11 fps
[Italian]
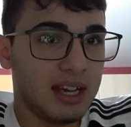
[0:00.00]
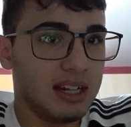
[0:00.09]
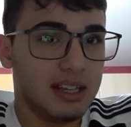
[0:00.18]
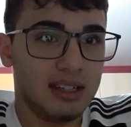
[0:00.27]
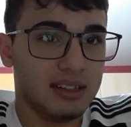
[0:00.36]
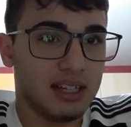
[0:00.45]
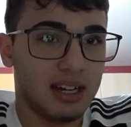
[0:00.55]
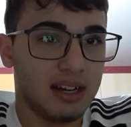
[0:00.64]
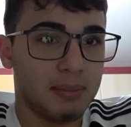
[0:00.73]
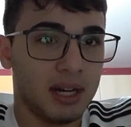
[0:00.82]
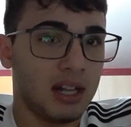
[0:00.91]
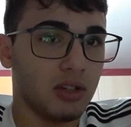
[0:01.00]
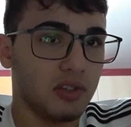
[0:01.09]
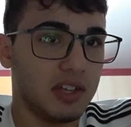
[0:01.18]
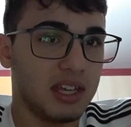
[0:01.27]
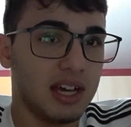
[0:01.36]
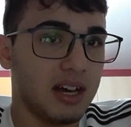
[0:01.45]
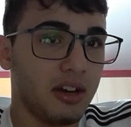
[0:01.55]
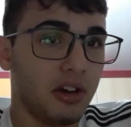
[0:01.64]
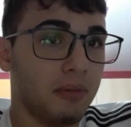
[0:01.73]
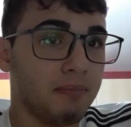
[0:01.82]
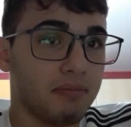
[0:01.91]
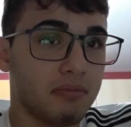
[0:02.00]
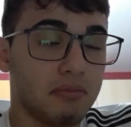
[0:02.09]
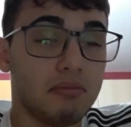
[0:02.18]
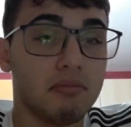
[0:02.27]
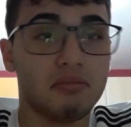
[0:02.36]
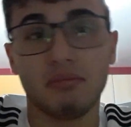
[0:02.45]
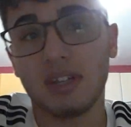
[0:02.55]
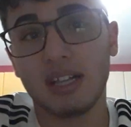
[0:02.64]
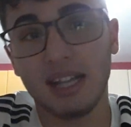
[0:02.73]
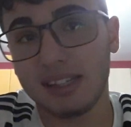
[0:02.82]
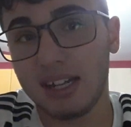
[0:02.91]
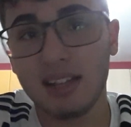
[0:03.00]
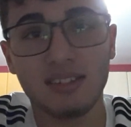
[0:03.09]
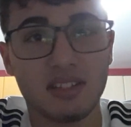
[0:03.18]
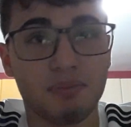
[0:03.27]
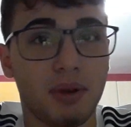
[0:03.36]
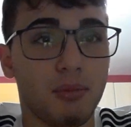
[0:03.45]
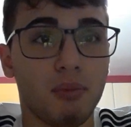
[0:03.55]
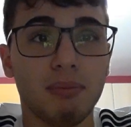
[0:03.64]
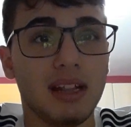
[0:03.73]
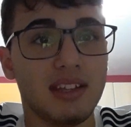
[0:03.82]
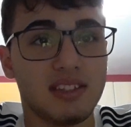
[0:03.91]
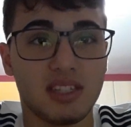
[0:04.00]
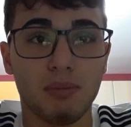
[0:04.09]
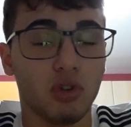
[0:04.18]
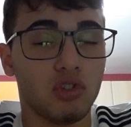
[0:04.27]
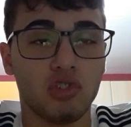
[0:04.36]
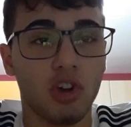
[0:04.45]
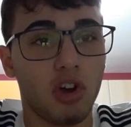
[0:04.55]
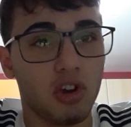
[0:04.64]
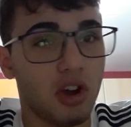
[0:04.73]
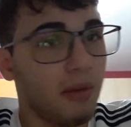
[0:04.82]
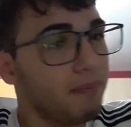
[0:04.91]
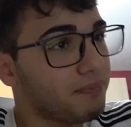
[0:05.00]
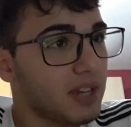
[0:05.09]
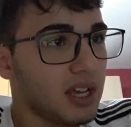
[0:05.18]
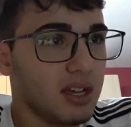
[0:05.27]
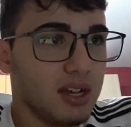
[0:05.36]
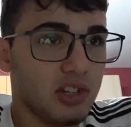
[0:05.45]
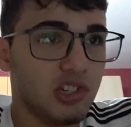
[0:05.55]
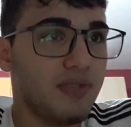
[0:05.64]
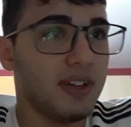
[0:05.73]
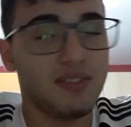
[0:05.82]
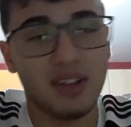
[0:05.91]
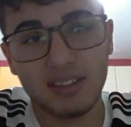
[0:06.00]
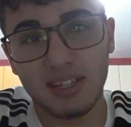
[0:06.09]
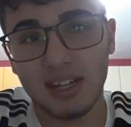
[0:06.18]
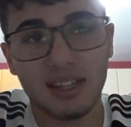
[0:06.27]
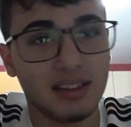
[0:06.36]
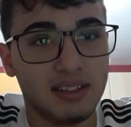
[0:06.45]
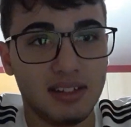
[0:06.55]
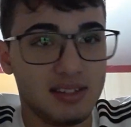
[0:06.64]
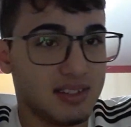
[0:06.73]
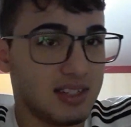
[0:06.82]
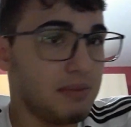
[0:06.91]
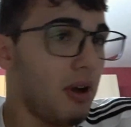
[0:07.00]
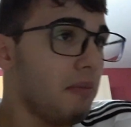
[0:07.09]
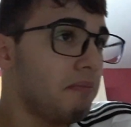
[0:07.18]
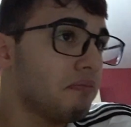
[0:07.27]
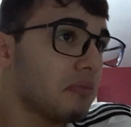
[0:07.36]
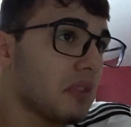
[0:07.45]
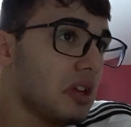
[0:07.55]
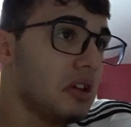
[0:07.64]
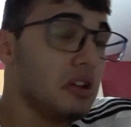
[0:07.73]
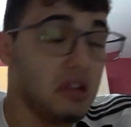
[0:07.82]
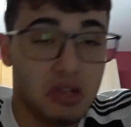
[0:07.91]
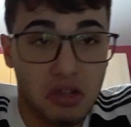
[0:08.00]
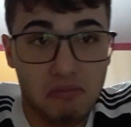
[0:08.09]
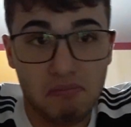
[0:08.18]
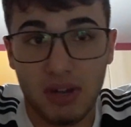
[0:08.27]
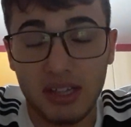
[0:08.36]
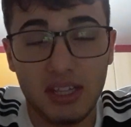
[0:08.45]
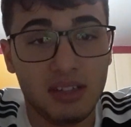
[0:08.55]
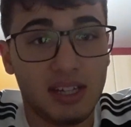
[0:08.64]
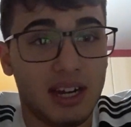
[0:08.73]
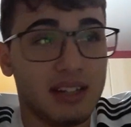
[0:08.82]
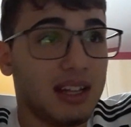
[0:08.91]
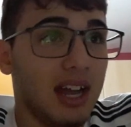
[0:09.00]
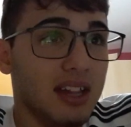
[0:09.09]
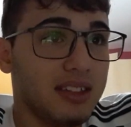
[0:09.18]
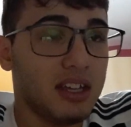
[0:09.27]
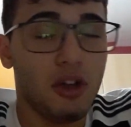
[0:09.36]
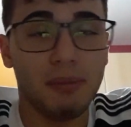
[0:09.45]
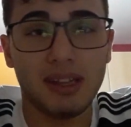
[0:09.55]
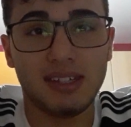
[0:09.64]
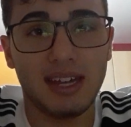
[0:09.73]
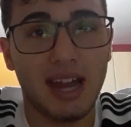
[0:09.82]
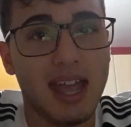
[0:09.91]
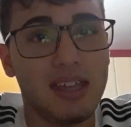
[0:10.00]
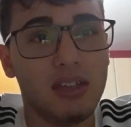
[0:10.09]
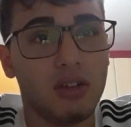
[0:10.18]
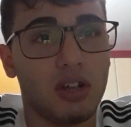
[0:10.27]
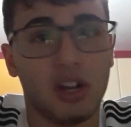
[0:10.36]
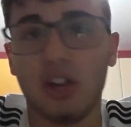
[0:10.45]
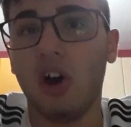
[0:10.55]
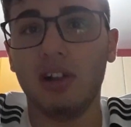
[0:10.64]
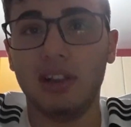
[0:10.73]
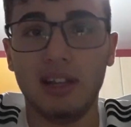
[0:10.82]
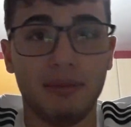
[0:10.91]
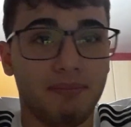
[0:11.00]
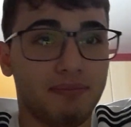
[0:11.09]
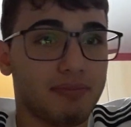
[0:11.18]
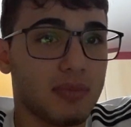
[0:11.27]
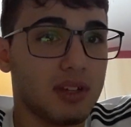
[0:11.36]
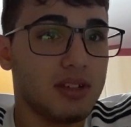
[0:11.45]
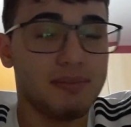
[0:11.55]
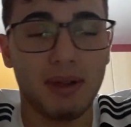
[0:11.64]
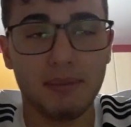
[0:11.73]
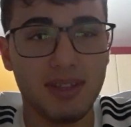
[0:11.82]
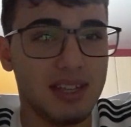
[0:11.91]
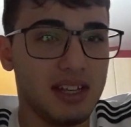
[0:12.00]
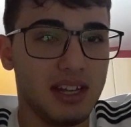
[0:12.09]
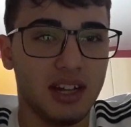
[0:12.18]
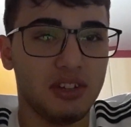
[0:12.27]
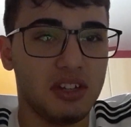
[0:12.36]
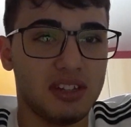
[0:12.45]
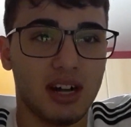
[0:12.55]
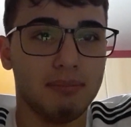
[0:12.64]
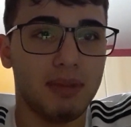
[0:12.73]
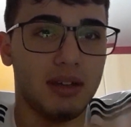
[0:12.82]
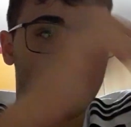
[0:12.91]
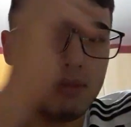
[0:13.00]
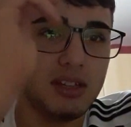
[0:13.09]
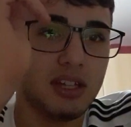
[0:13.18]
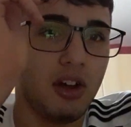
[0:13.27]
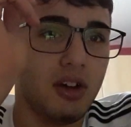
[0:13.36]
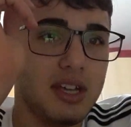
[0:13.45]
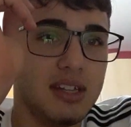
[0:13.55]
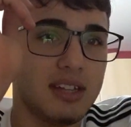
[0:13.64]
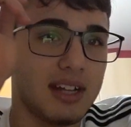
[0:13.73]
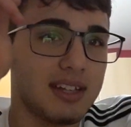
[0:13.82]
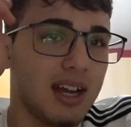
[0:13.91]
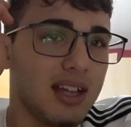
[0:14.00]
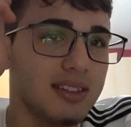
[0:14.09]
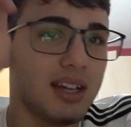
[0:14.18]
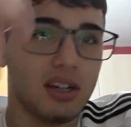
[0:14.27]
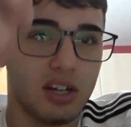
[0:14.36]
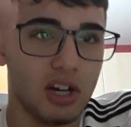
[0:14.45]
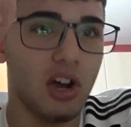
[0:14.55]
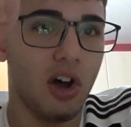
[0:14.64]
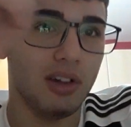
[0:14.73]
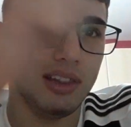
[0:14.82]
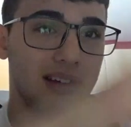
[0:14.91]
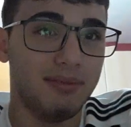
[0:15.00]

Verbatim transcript: l'Inter parlandosi chiaro. L'Atalanta esprime un bellissimo gioco, ci fa divertire tantissimo, ma in Inter-Atalanta io metterei gol. Per me segneranno entrambe. Metterò Inter-Atalanta gol.